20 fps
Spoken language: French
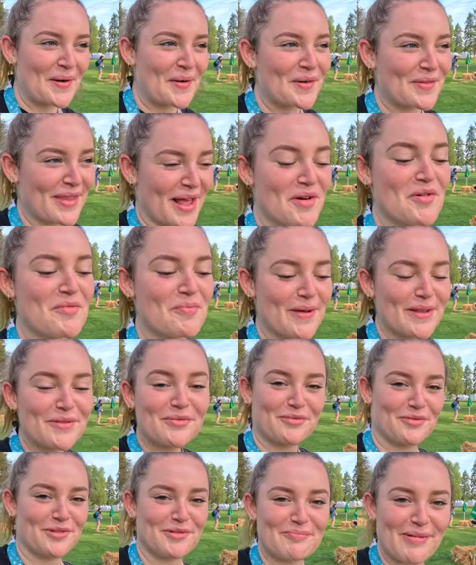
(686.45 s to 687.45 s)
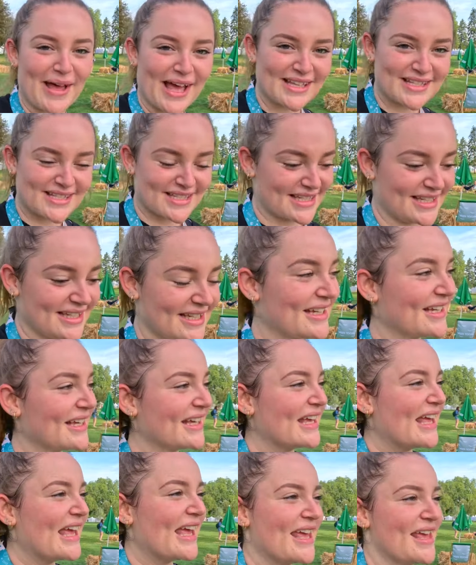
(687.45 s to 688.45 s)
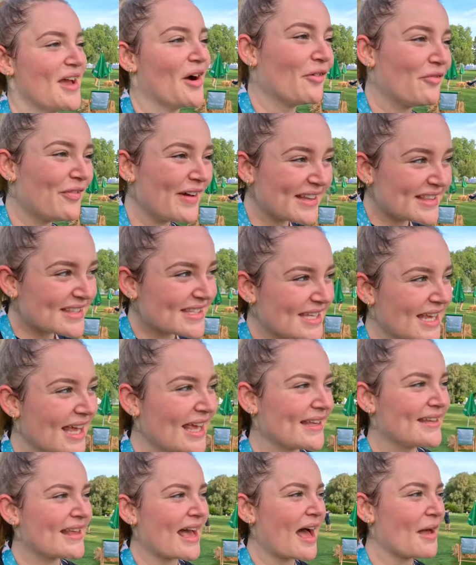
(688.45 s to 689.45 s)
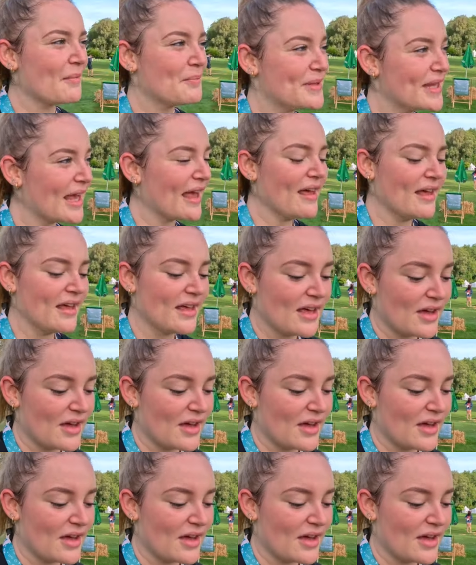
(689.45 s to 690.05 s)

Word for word: on a loupé toute une partie. Et en fait, il y a bien